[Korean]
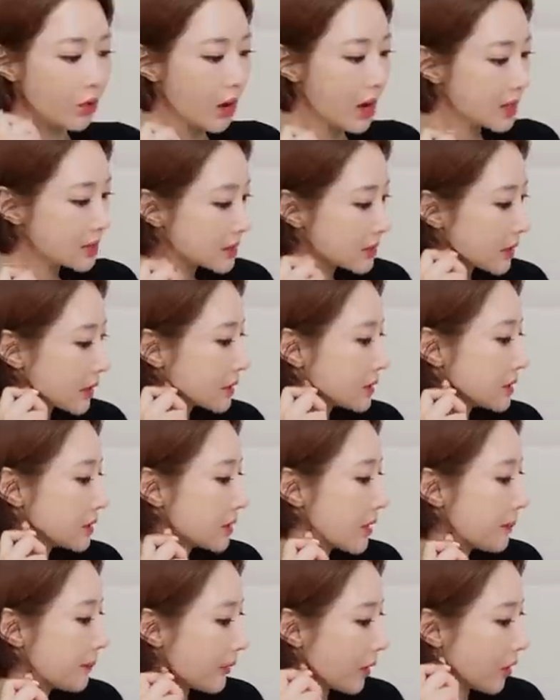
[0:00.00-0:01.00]

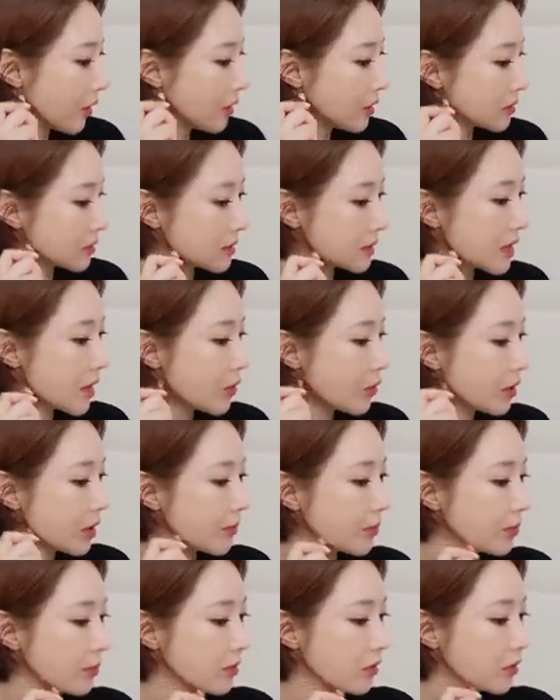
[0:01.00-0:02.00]
괄사를 한번
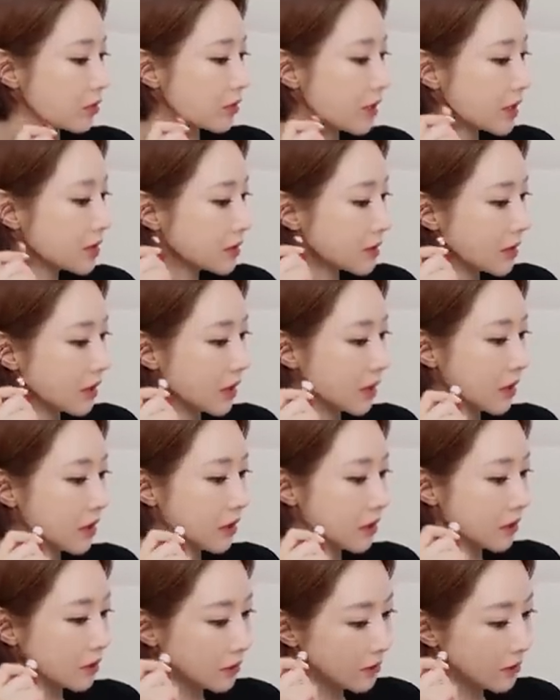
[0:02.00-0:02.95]
사용해 보려고 하는데요.